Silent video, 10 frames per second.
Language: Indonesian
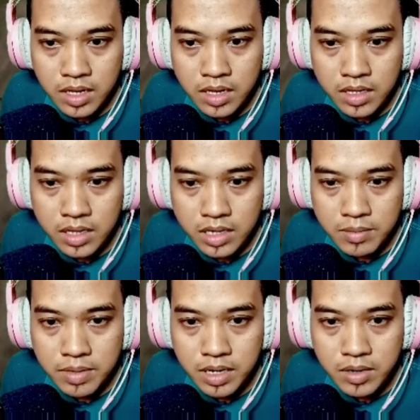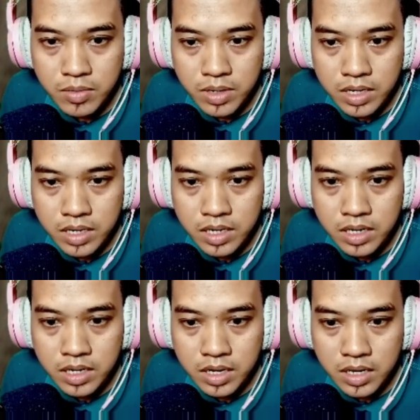yang di bawah kah
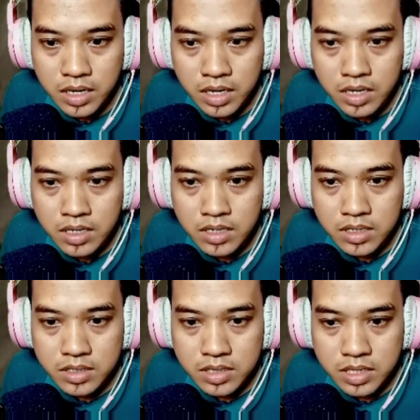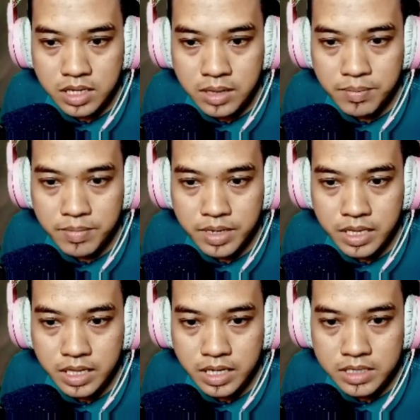setiap kita
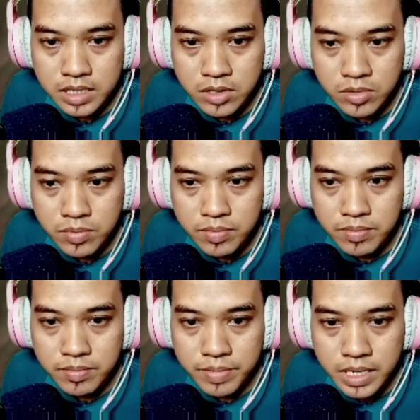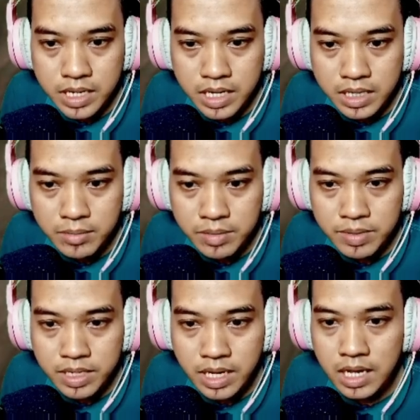reset itu pindah ya teman-teman
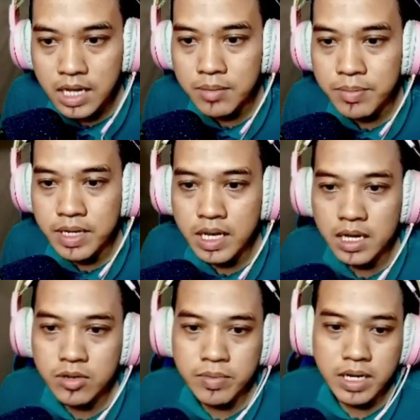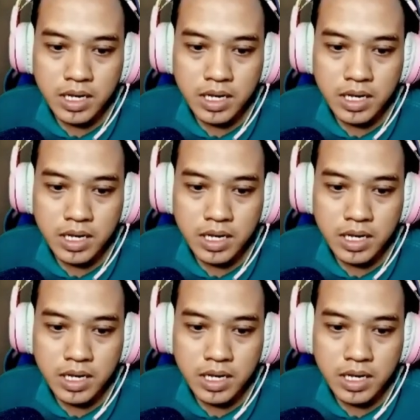nah kan pindah kan gue bilang